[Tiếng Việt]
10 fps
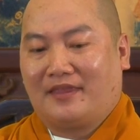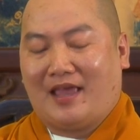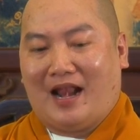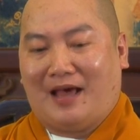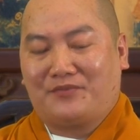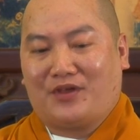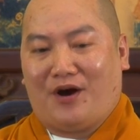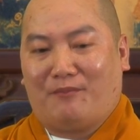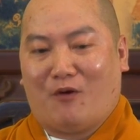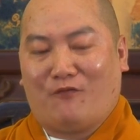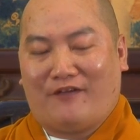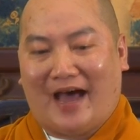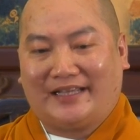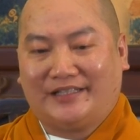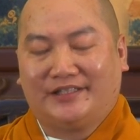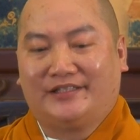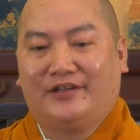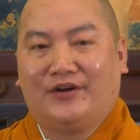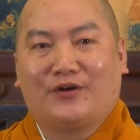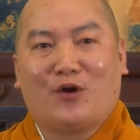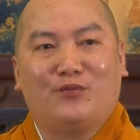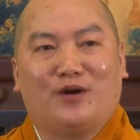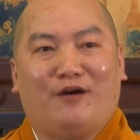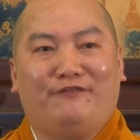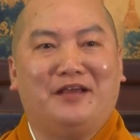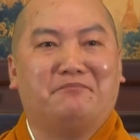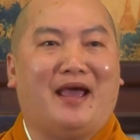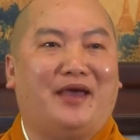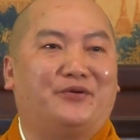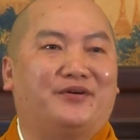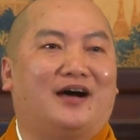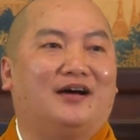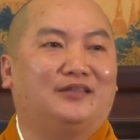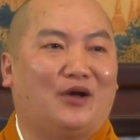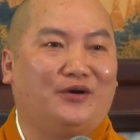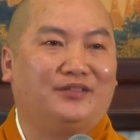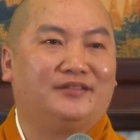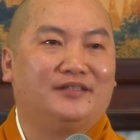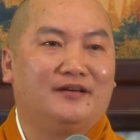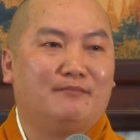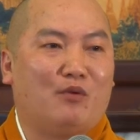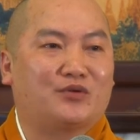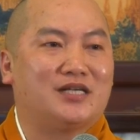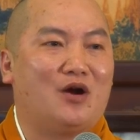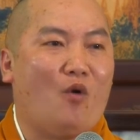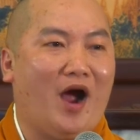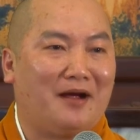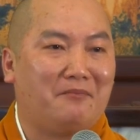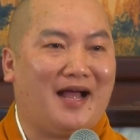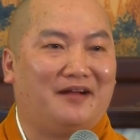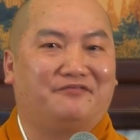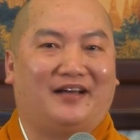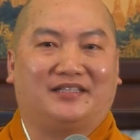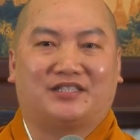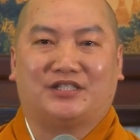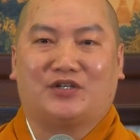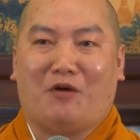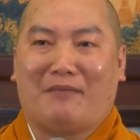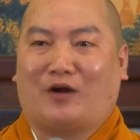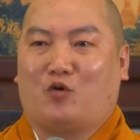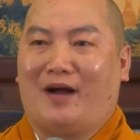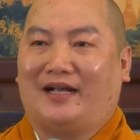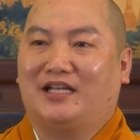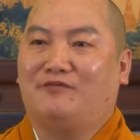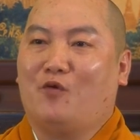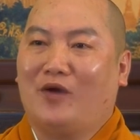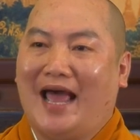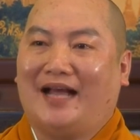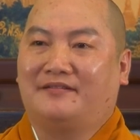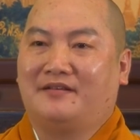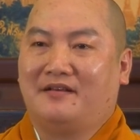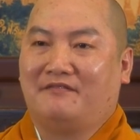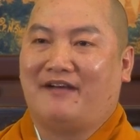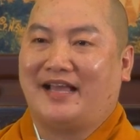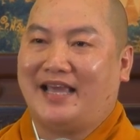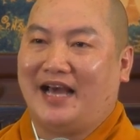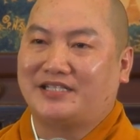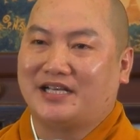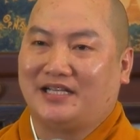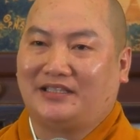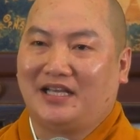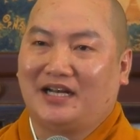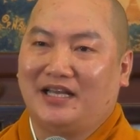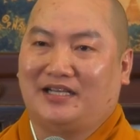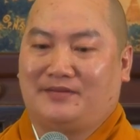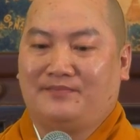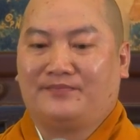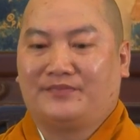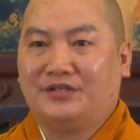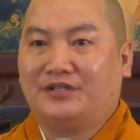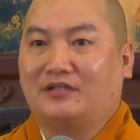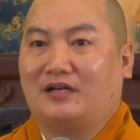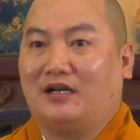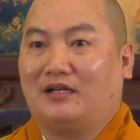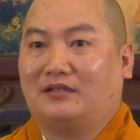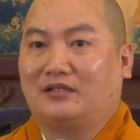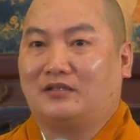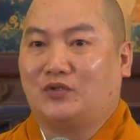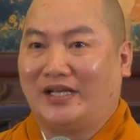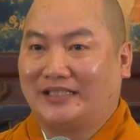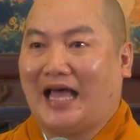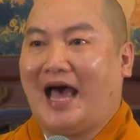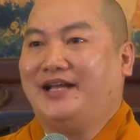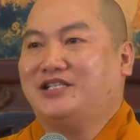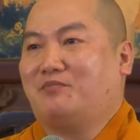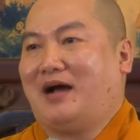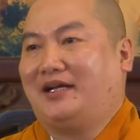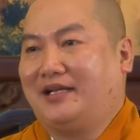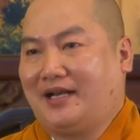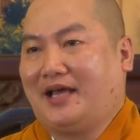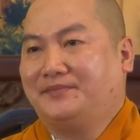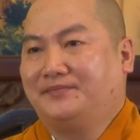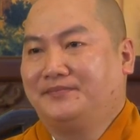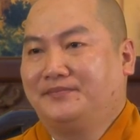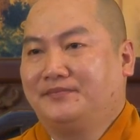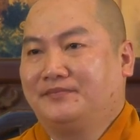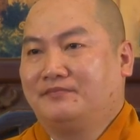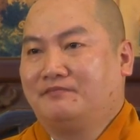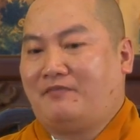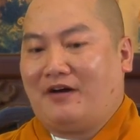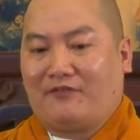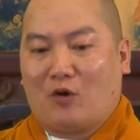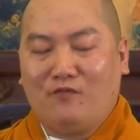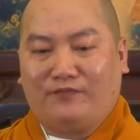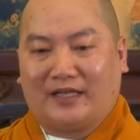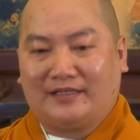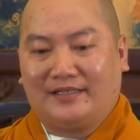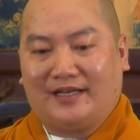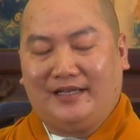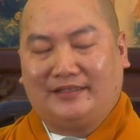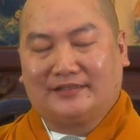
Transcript: và làm cho một vài người cũng có viết mail gửi tôi một sự hoang mang về sự có mặt của bản kinh Vu Lan và giá trị thiêng liêng được truyền tải trong bản kinh này. Và cũng từ những ý